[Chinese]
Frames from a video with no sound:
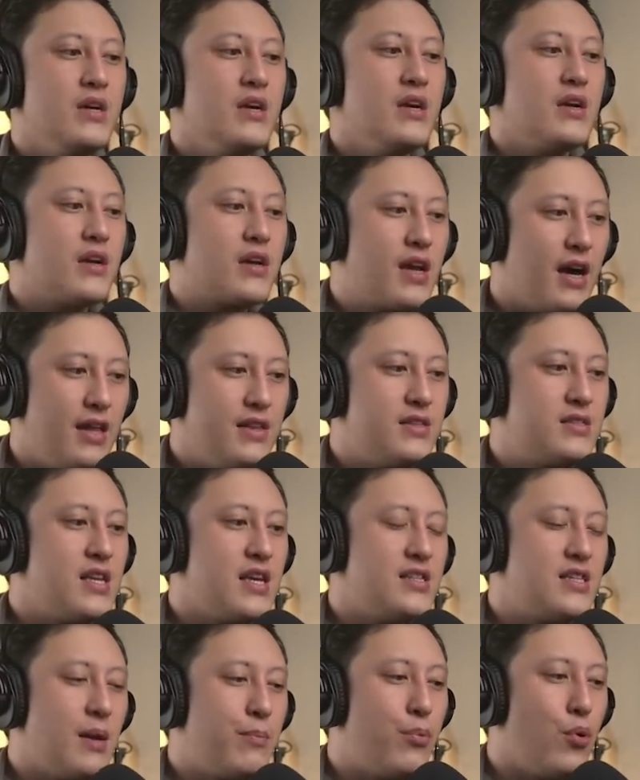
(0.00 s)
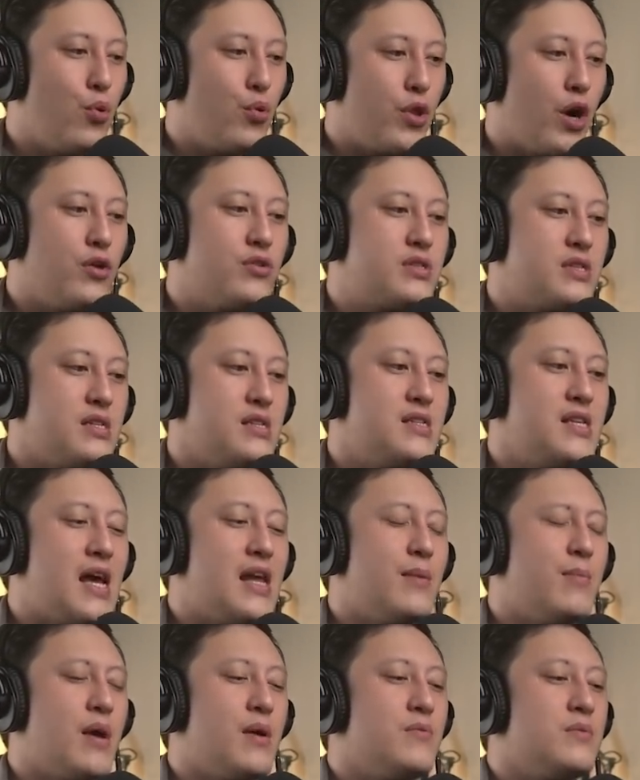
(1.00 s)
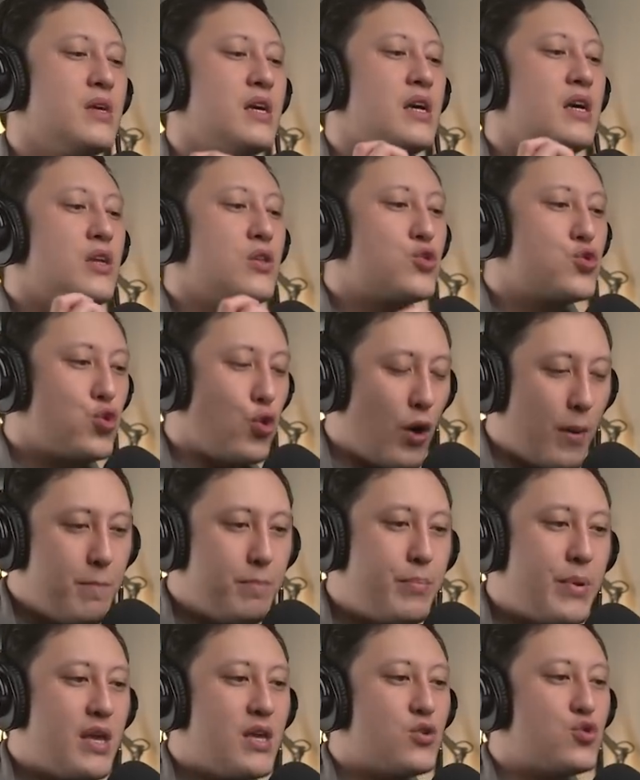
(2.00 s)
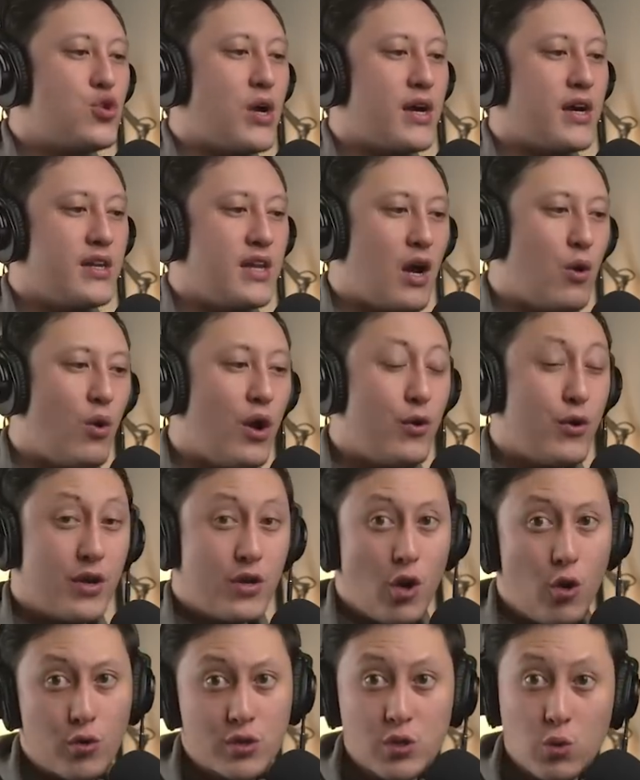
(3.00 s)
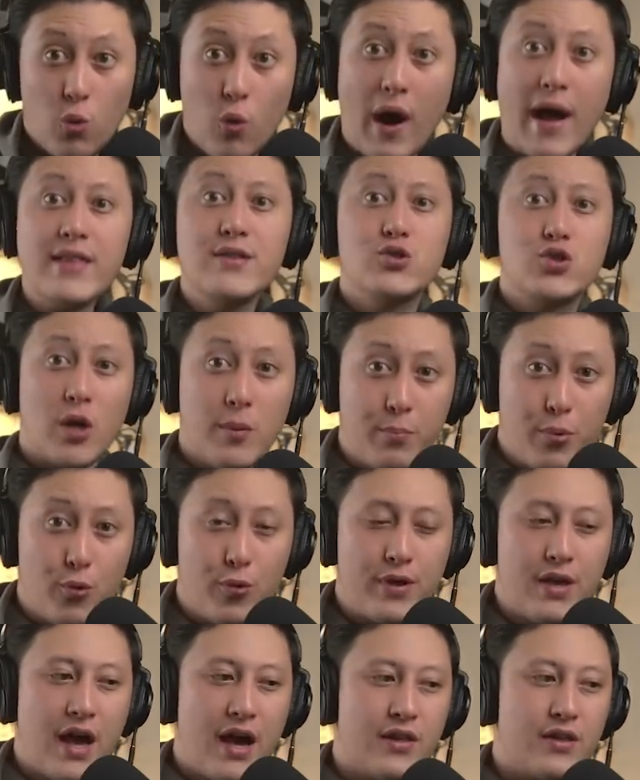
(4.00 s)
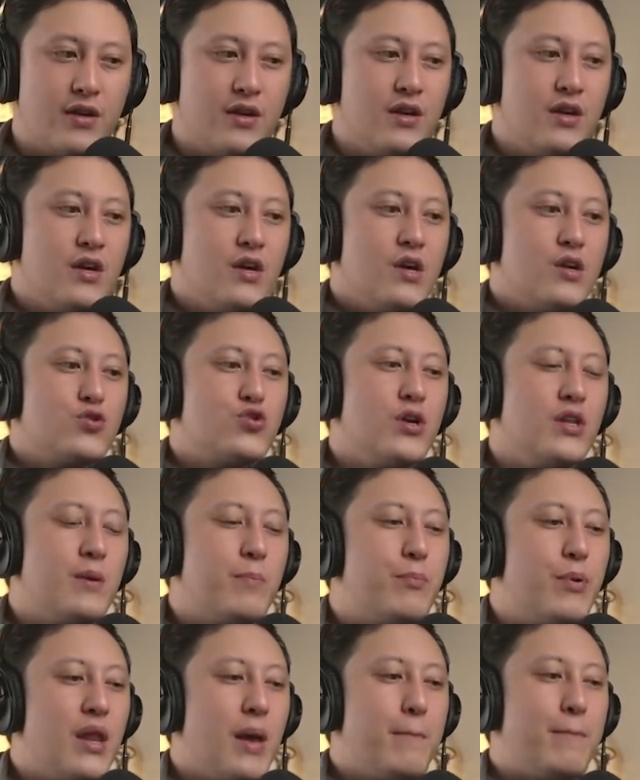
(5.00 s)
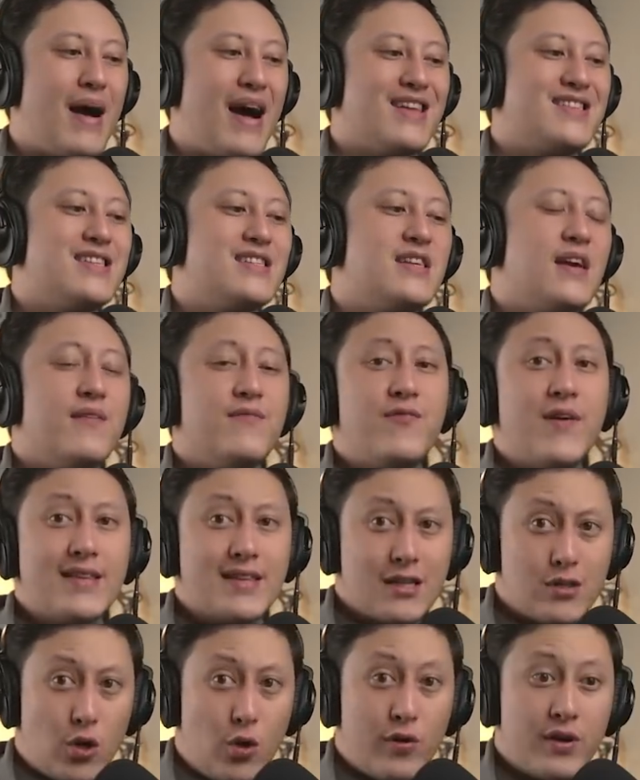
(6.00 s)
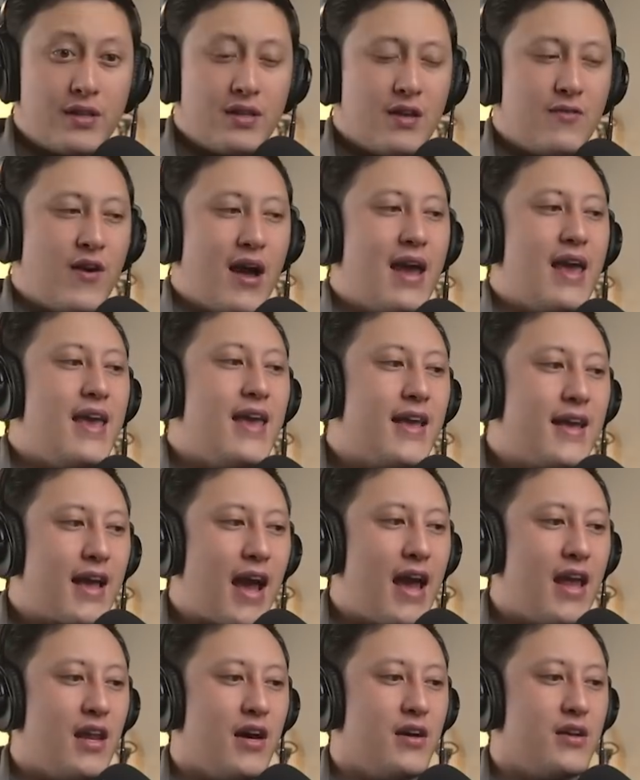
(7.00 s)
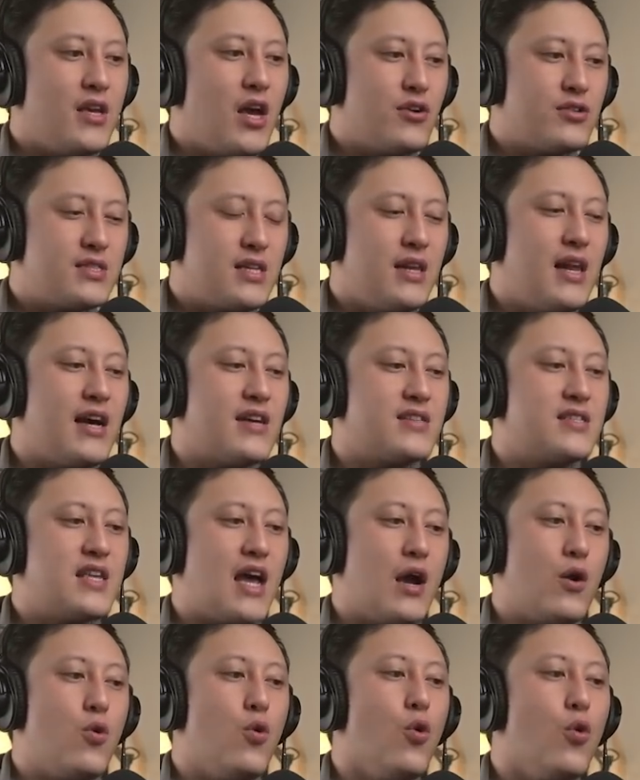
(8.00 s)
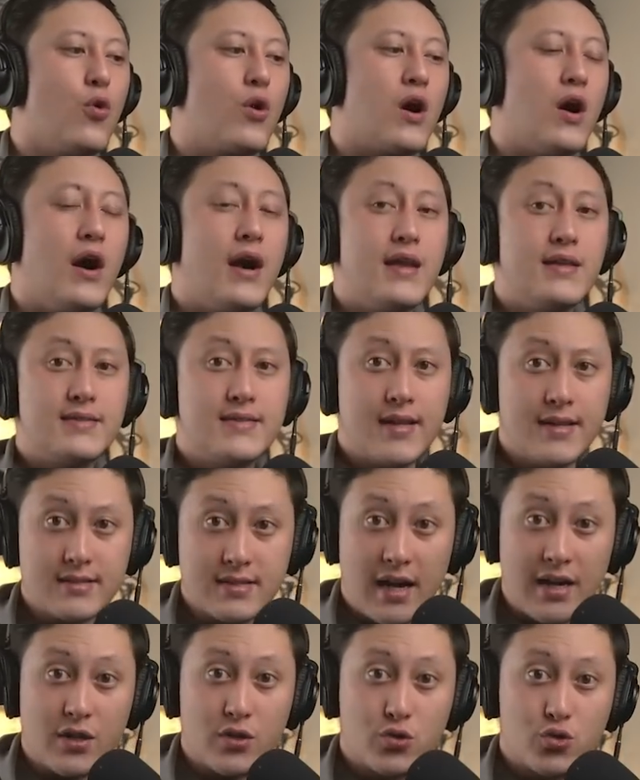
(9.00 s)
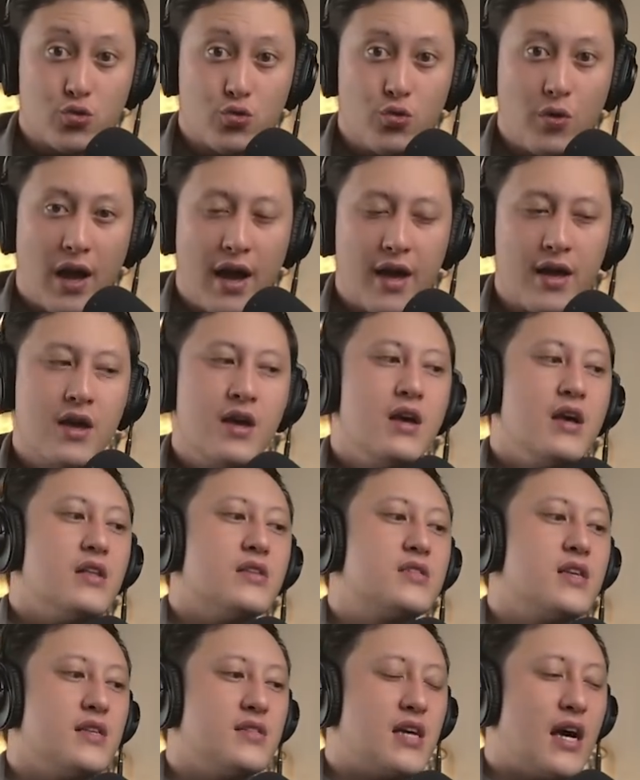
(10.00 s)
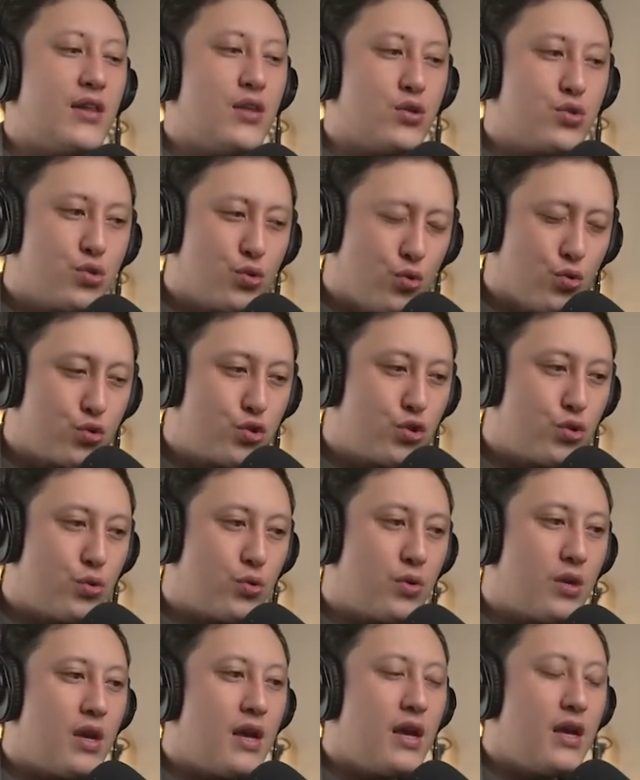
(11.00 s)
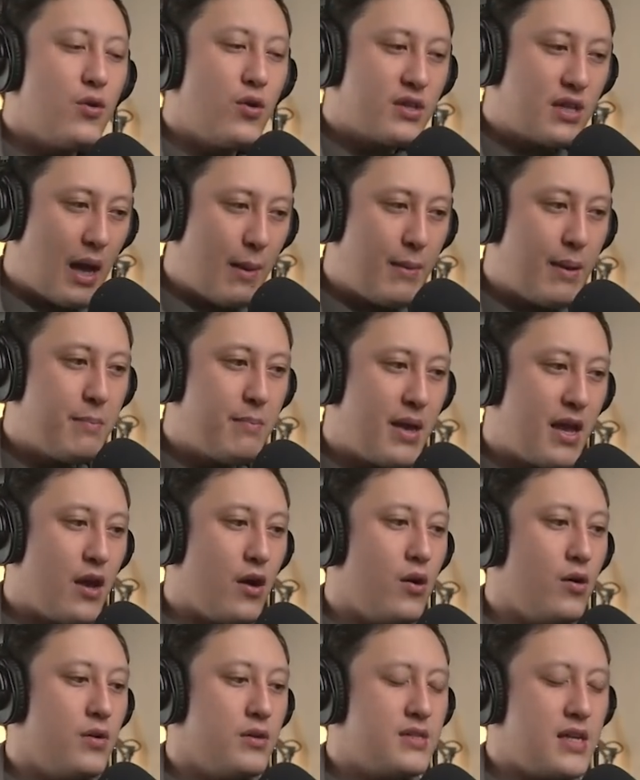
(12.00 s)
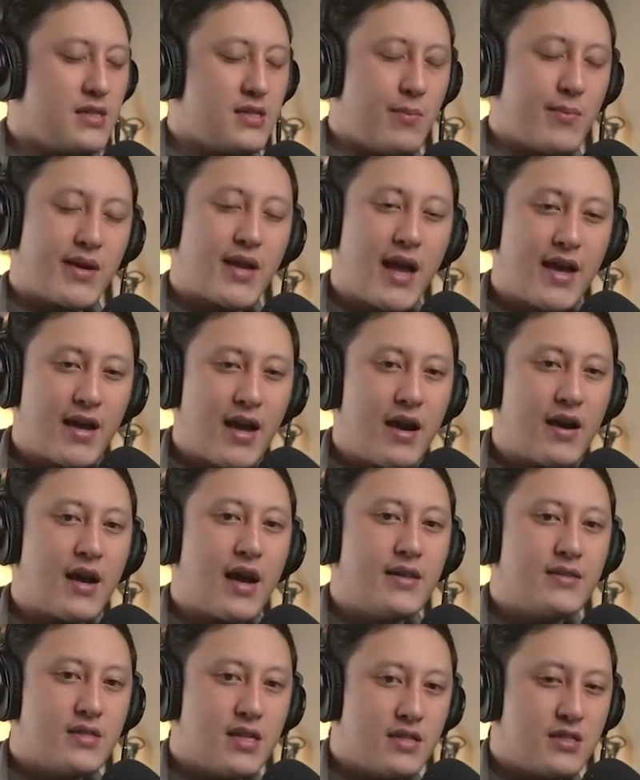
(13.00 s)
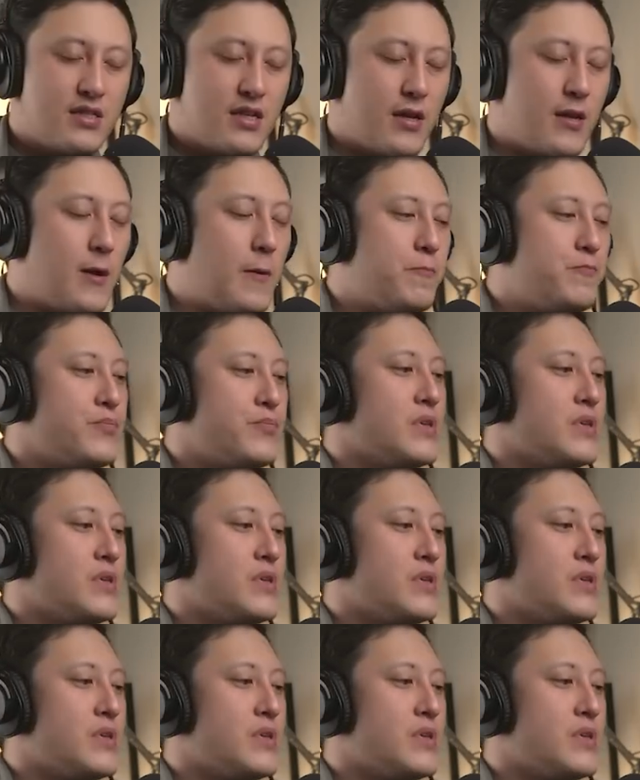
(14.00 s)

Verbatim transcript: 跟这些普通只是在那边存币赚个年化率用户是完全不一样的。所以你不能把这些人放在同一个地方，应该呢要先让散户可以正常的出来，正常的出去，因为他们没有在上面开杠杆这些的。